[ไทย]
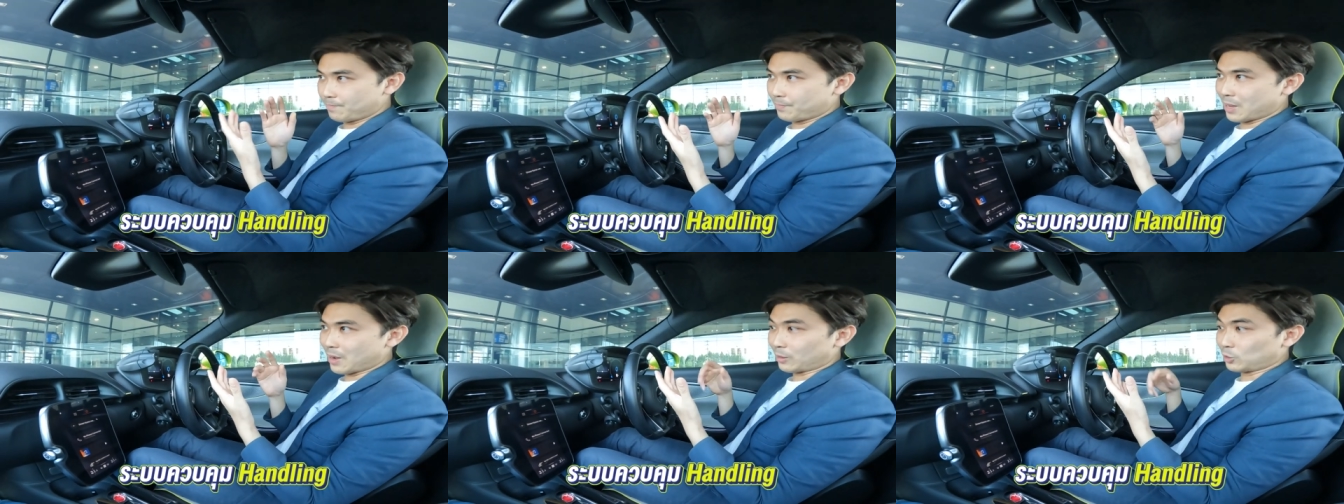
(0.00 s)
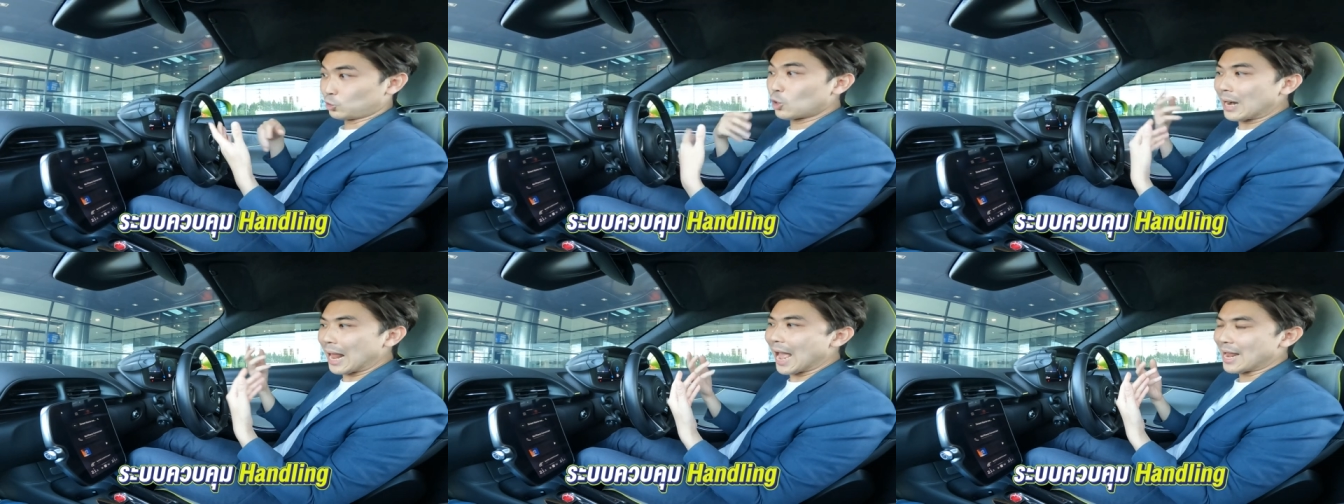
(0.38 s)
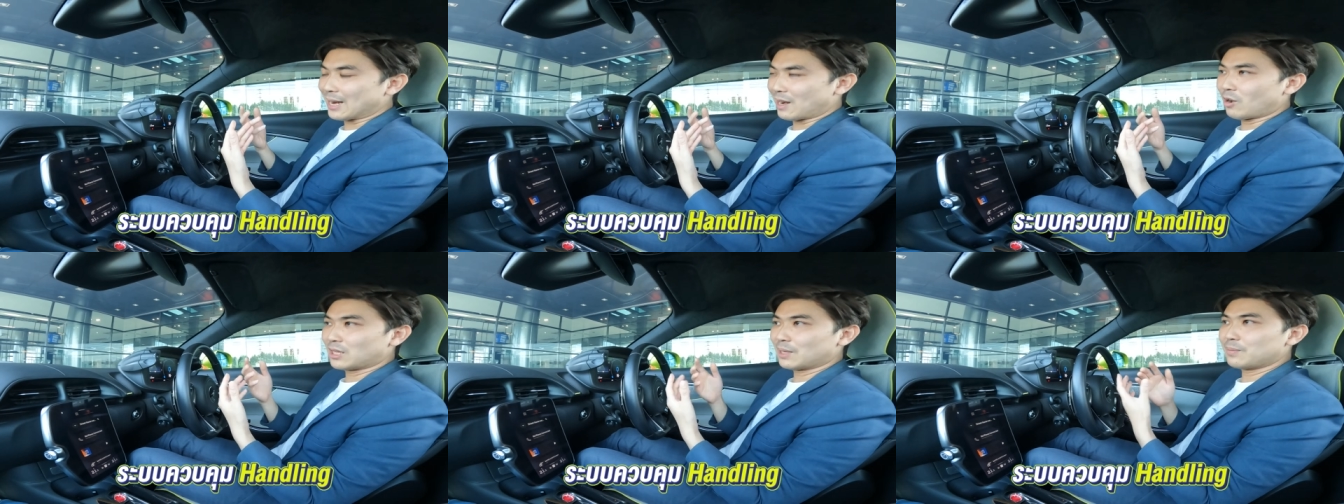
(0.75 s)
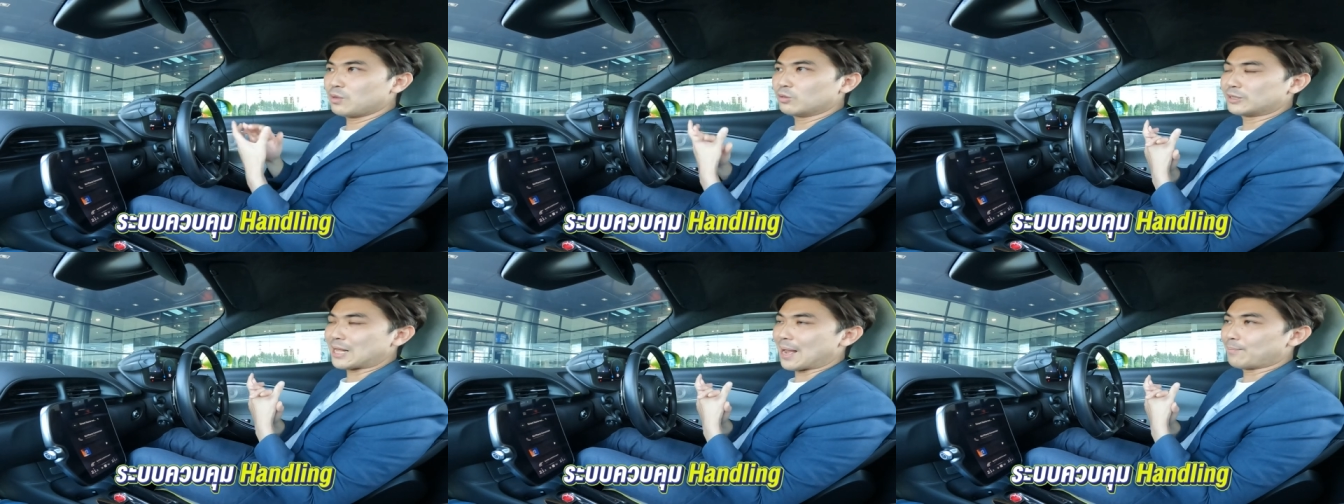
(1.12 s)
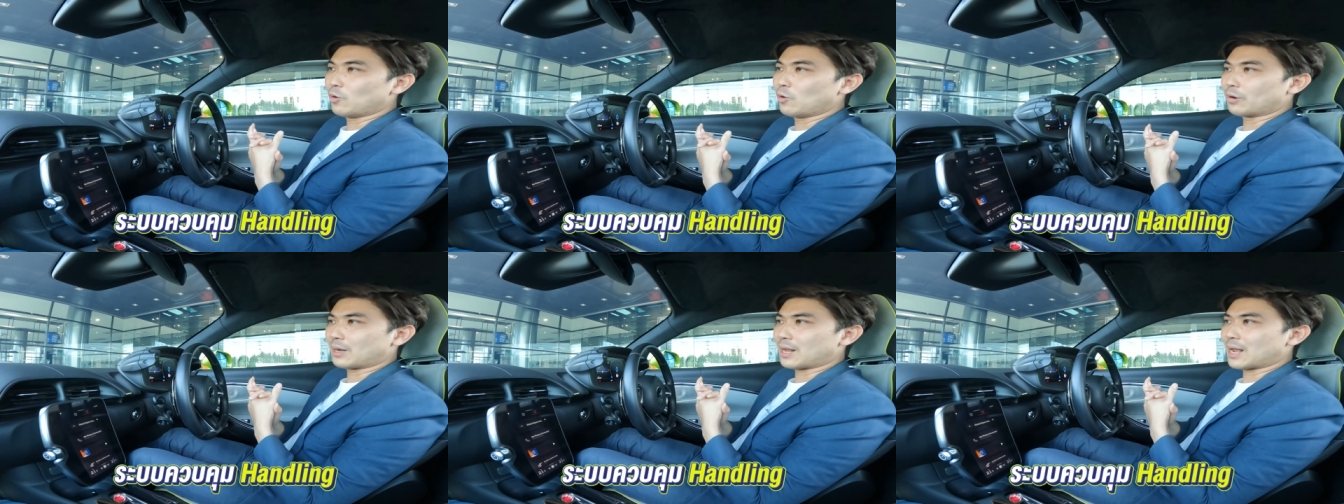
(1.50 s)
เกี่ยวกับช่วงล่าง เราก็จะมีอยู่3โหม
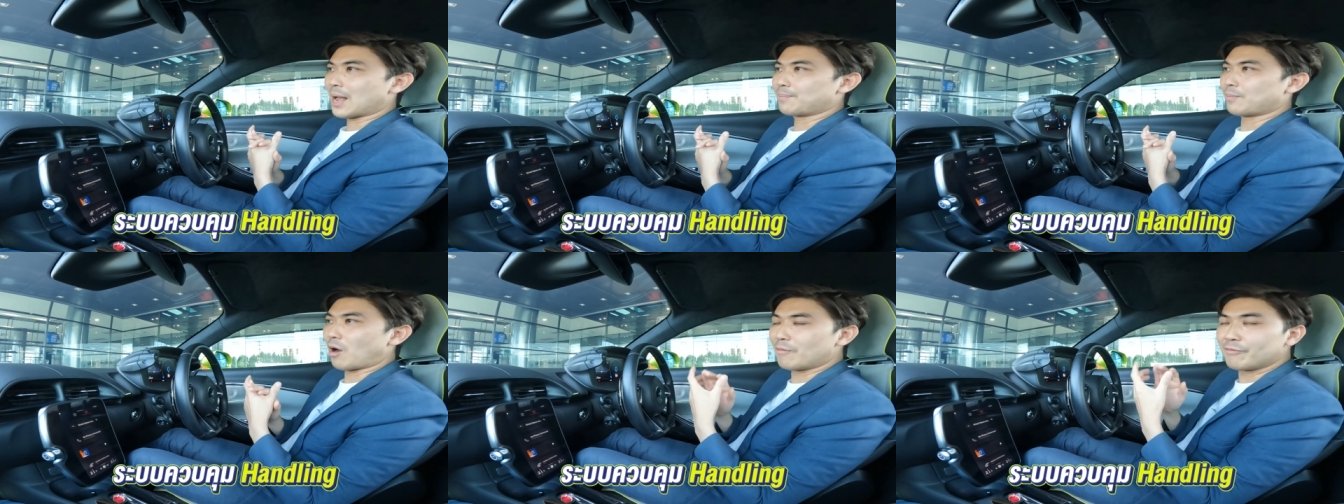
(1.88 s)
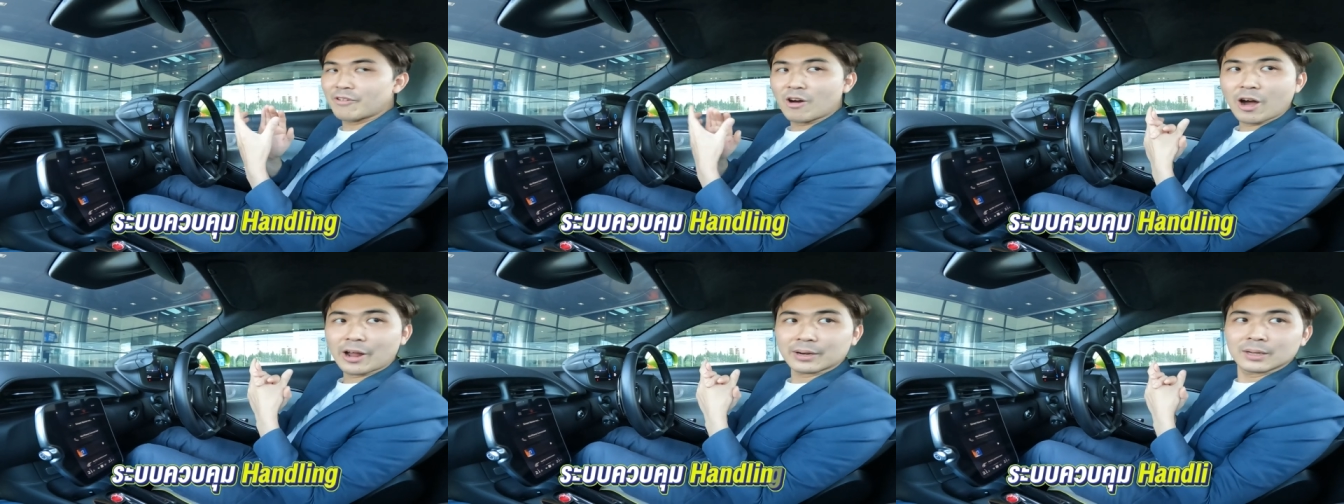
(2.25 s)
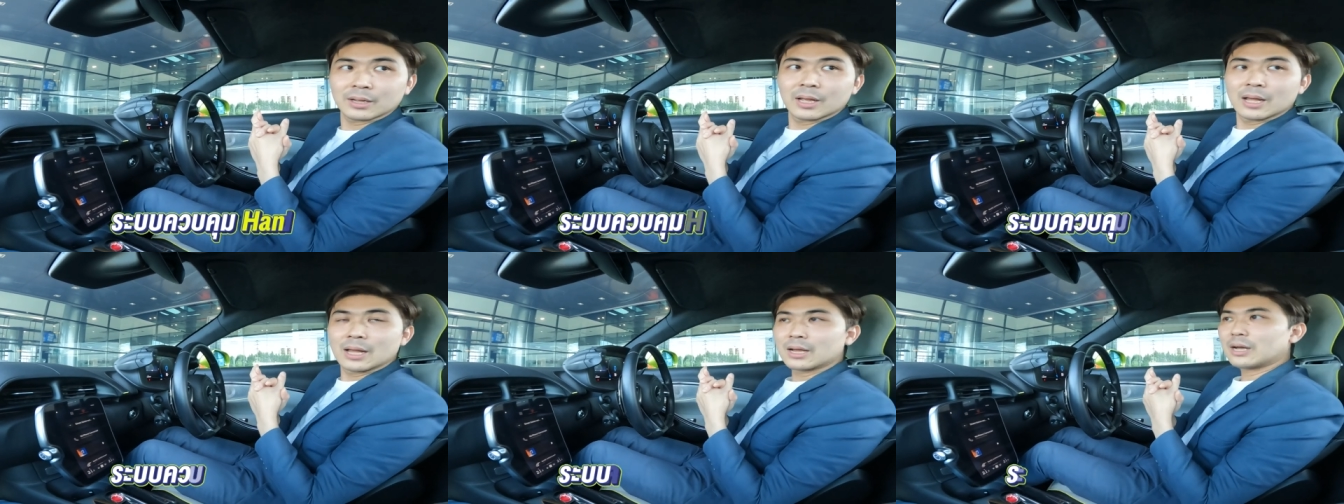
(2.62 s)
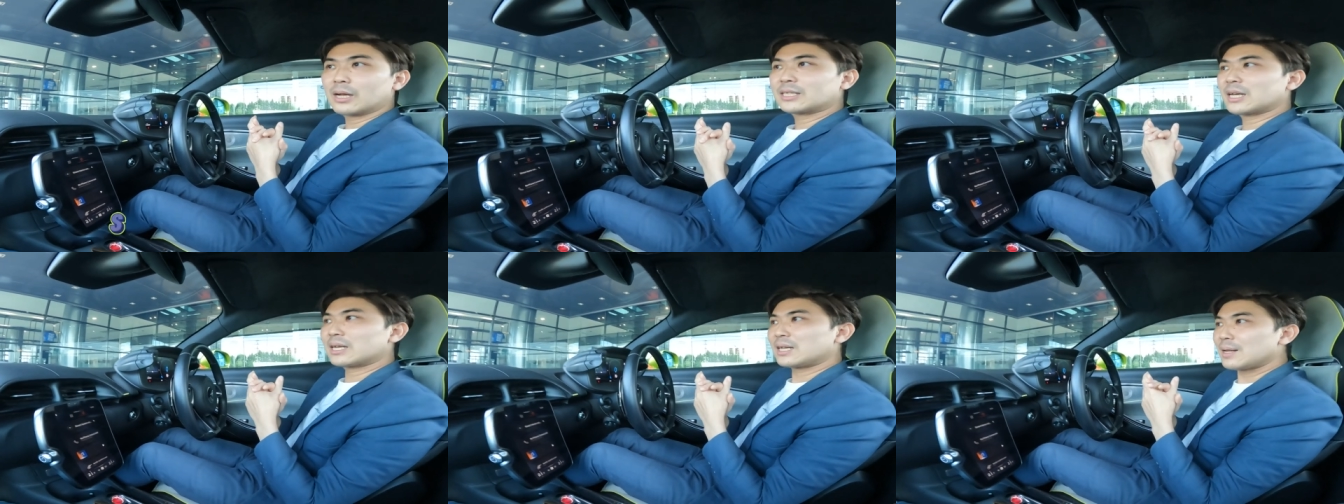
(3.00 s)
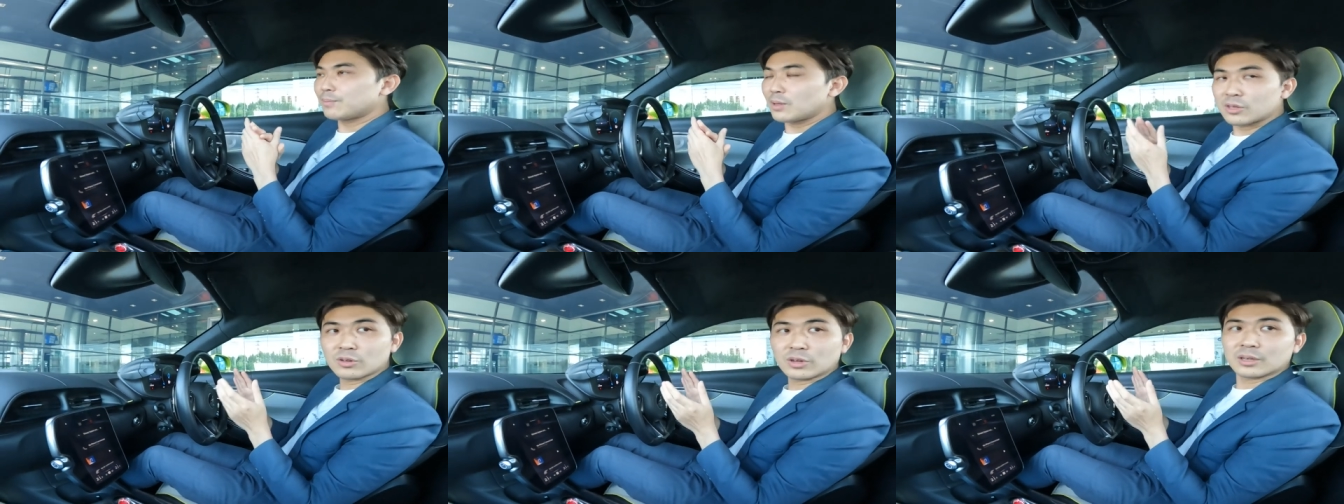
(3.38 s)
ดนะครับ comfort ก็จะนิ่ม
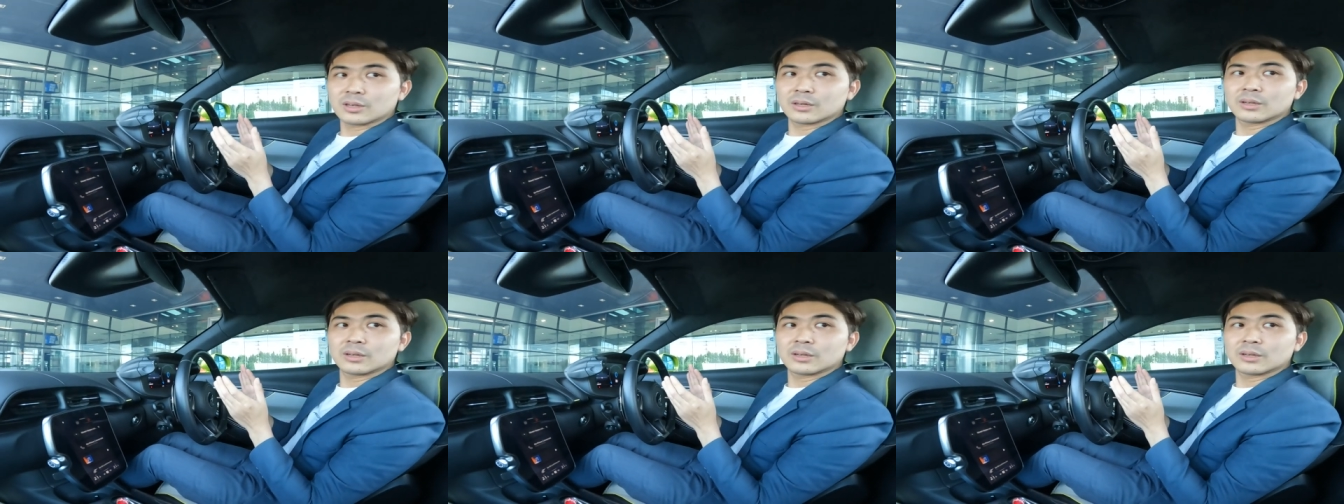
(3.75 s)
ที่สุด